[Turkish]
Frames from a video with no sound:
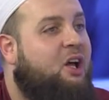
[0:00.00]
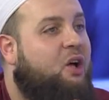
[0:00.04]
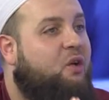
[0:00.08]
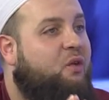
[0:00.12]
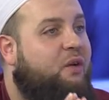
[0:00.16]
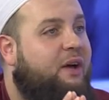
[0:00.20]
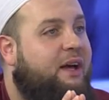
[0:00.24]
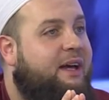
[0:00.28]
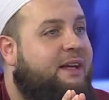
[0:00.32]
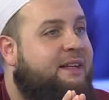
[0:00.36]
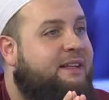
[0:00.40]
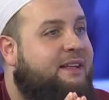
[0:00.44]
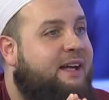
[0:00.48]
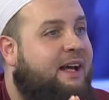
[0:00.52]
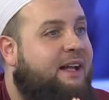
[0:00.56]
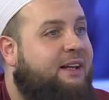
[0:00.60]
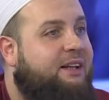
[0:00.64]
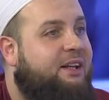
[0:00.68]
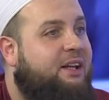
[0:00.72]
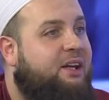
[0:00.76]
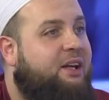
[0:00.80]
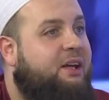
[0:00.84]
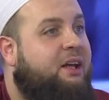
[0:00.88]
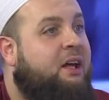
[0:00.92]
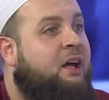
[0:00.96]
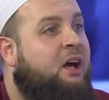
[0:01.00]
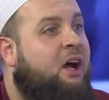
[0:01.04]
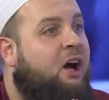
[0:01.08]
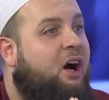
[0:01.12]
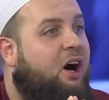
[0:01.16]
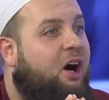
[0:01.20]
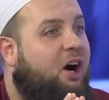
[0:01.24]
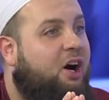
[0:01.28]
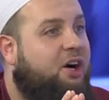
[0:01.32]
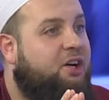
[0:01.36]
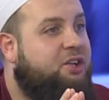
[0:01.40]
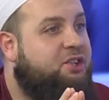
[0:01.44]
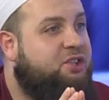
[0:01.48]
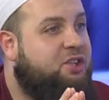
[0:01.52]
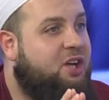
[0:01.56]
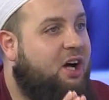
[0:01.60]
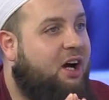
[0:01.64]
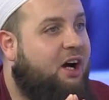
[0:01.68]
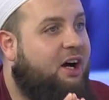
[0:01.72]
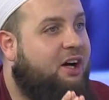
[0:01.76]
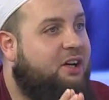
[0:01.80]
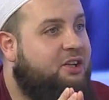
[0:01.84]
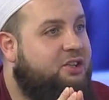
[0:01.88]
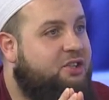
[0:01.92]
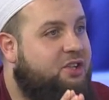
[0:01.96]
ve engelleri aşağı
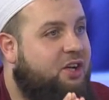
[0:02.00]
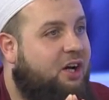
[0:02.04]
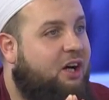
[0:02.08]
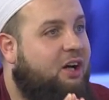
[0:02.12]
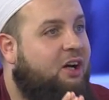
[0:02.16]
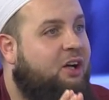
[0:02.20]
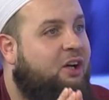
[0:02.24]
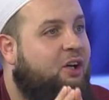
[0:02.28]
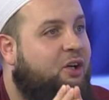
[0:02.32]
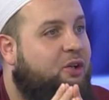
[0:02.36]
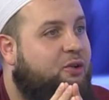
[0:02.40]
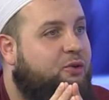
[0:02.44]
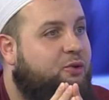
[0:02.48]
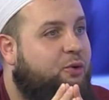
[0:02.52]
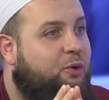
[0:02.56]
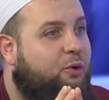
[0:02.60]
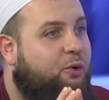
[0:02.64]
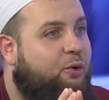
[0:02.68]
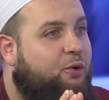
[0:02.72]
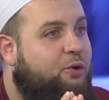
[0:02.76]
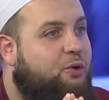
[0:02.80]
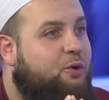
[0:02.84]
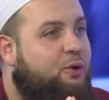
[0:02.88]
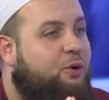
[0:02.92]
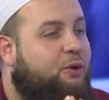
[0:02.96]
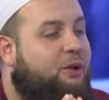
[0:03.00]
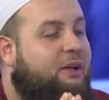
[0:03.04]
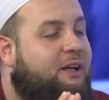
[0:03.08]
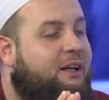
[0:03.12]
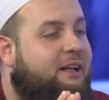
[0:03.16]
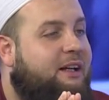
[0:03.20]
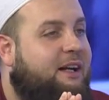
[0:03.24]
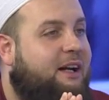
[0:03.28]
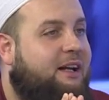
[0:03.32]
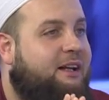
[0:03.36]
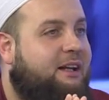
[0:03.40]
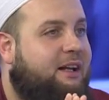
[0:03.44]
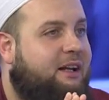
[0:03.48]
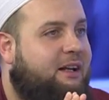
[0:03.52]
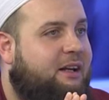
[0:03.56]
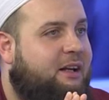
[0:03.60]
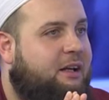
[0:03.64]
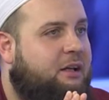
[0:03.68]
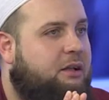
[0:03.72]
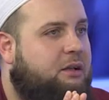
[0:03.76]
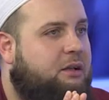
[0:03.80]
aşağı doğru yola ilerlerler.